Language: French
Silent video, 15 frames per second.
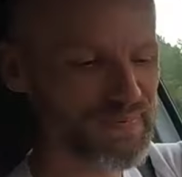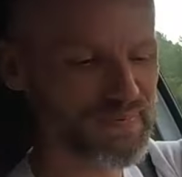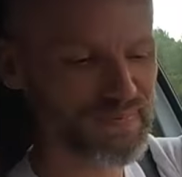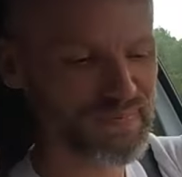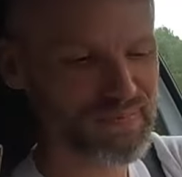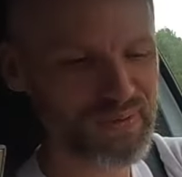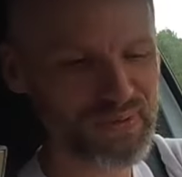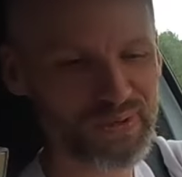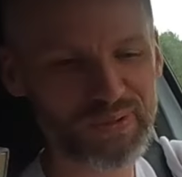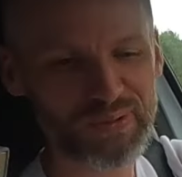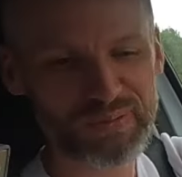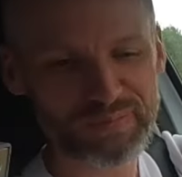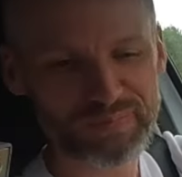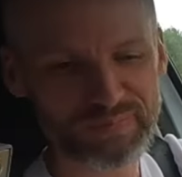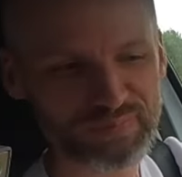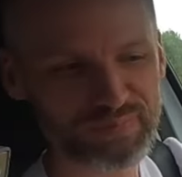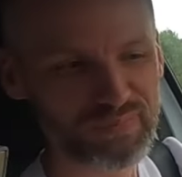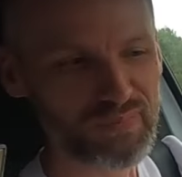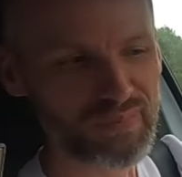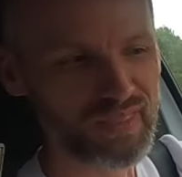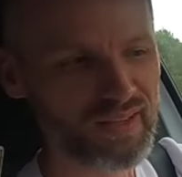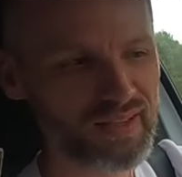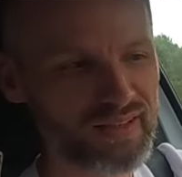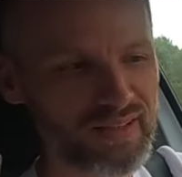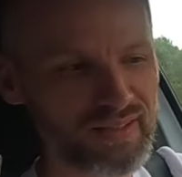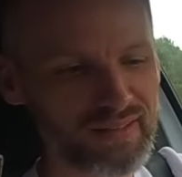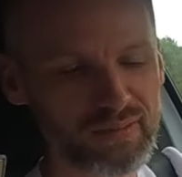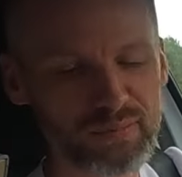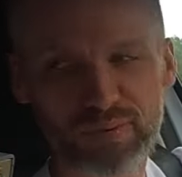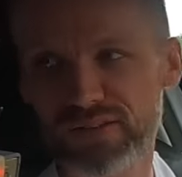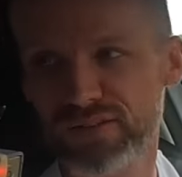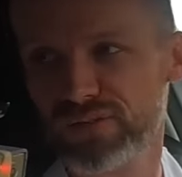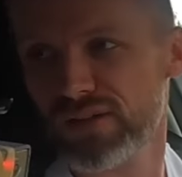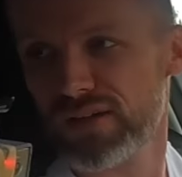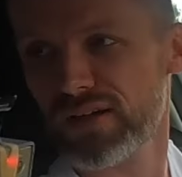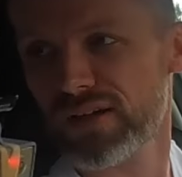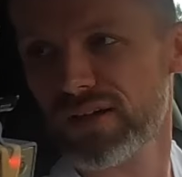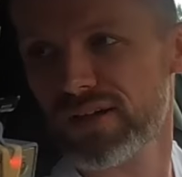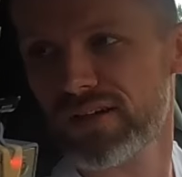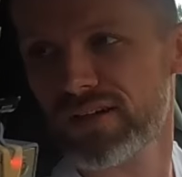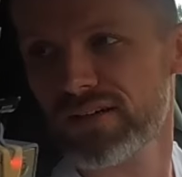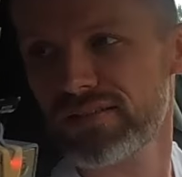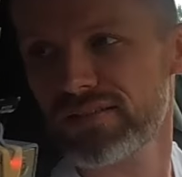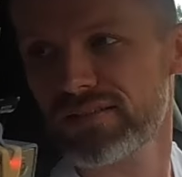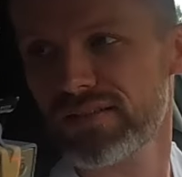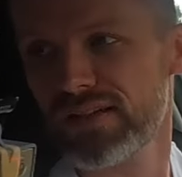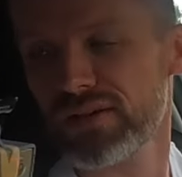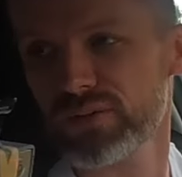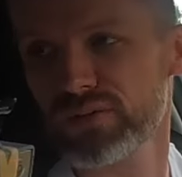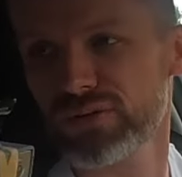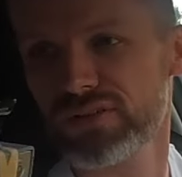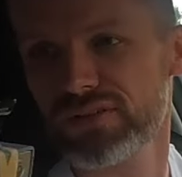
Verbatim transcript: Bon, allez, on part sur la, la route